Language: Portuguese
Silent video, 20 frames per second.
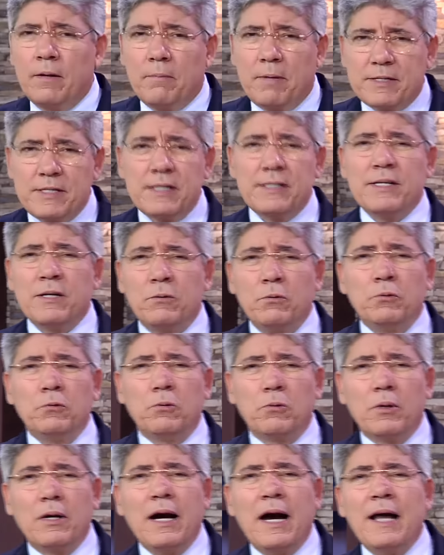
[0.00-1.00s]
Mas, em segundo
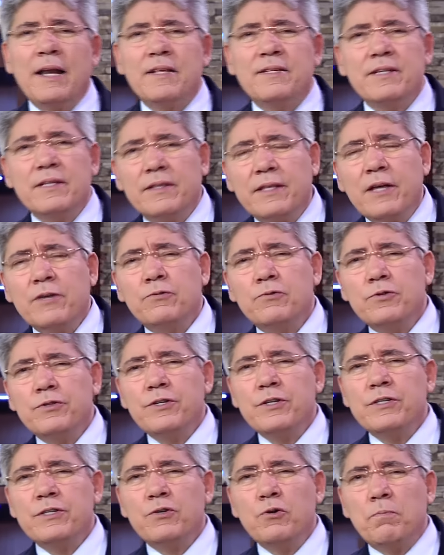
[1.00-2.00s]
lugar, esse texto
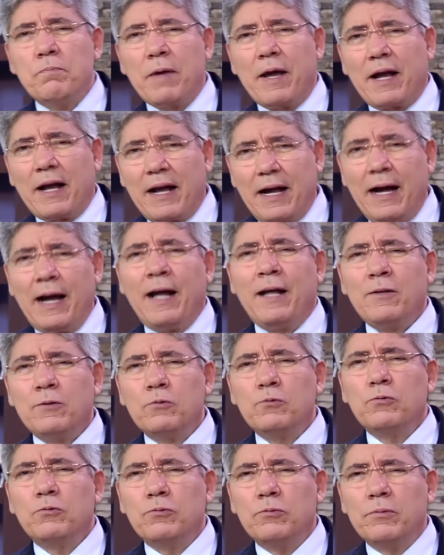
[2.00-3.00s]
diz que o
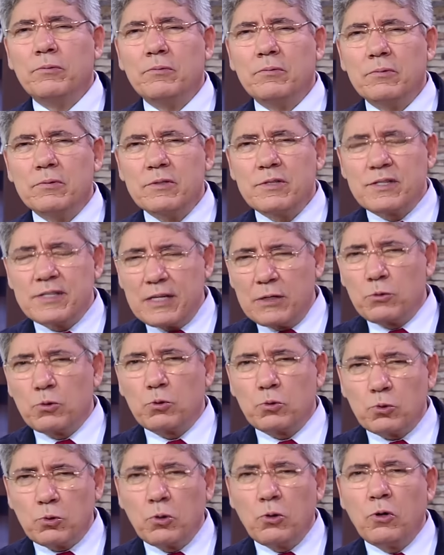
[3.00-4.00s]
pecado
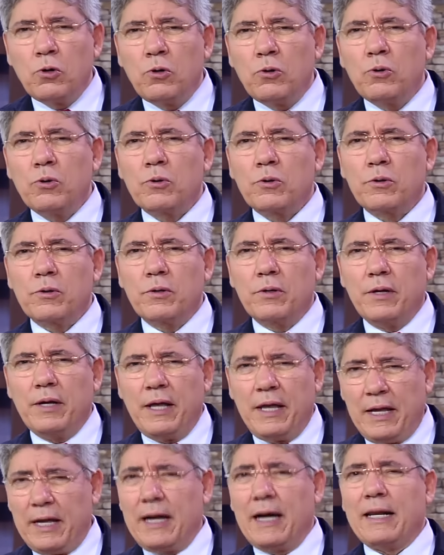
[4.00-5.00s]
sedutor,
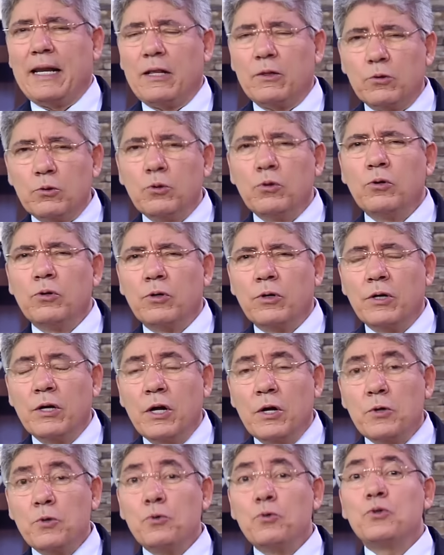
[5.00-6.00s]
enganador,
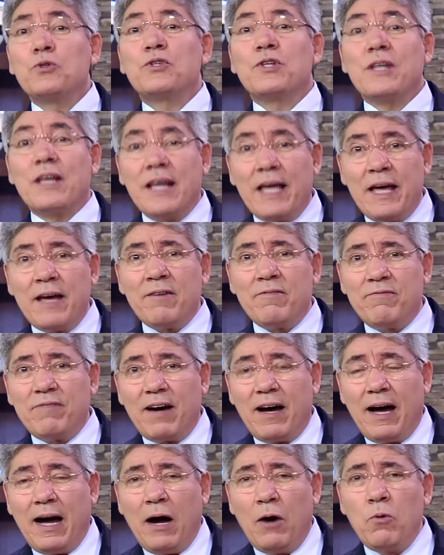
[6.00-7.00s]
nos
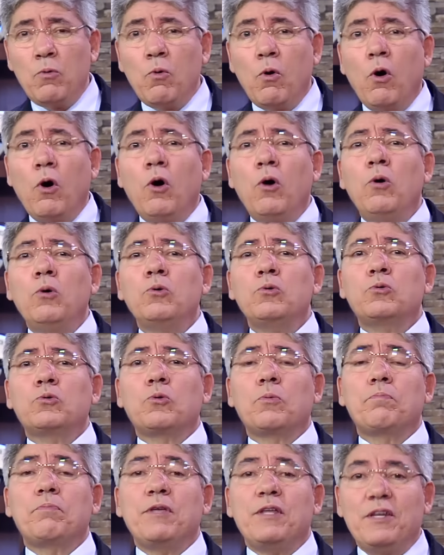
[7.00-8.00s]
leva a um
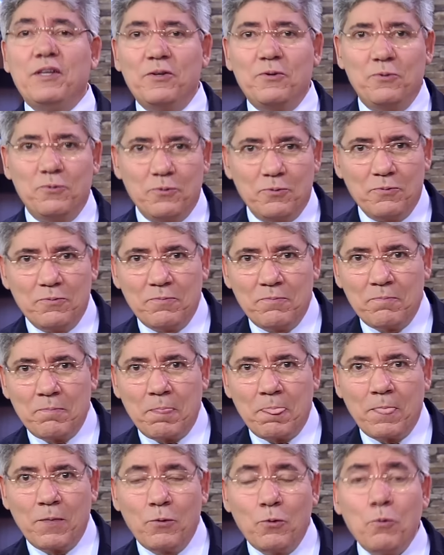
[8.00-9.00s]
outro perigo,
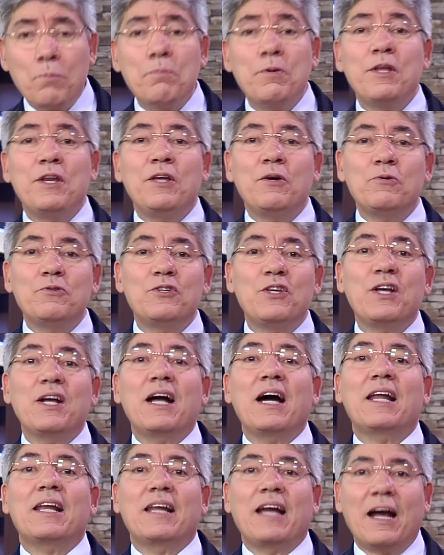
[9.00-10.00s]
o perigo de
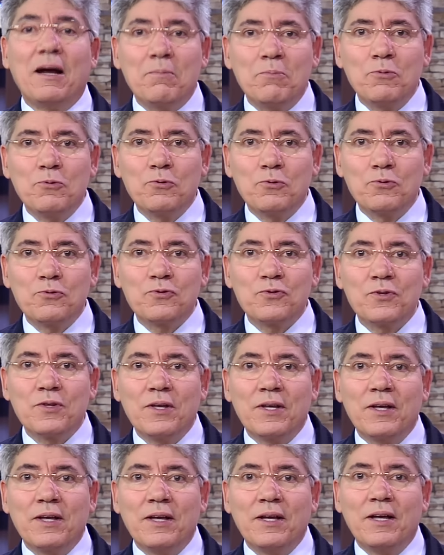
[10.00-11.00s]
enganarmos-nos
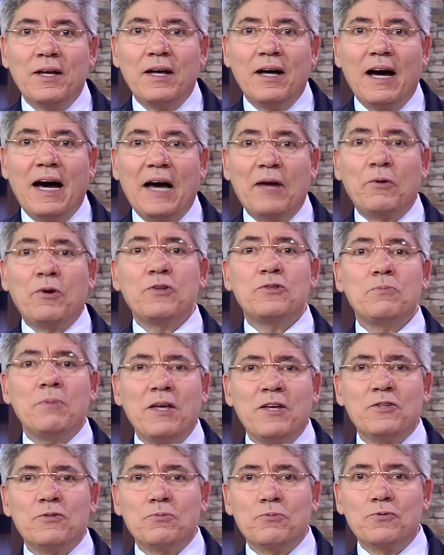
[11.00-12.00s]
a nós
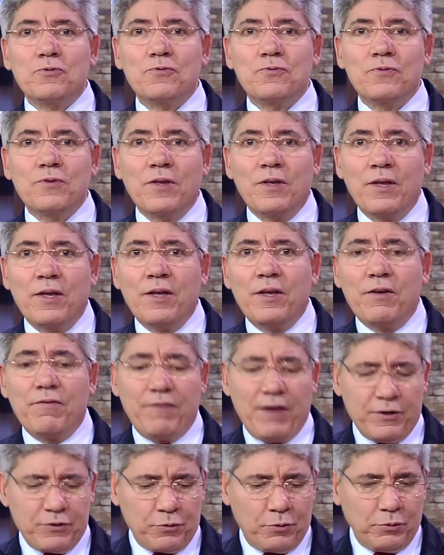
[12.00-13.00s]
mesmos.
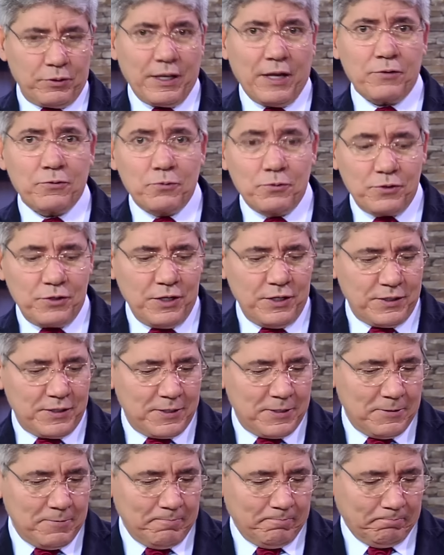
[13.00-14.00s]
Veja o que o texto
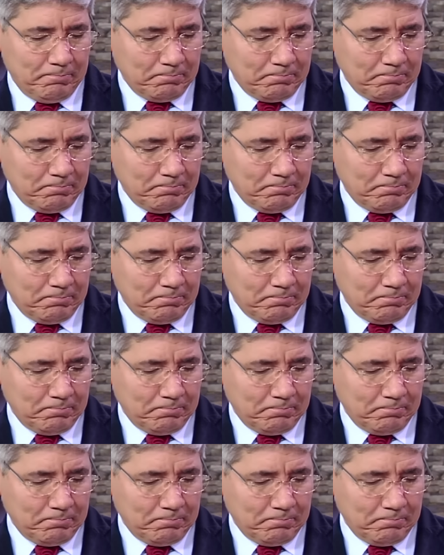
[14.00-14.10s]
diz.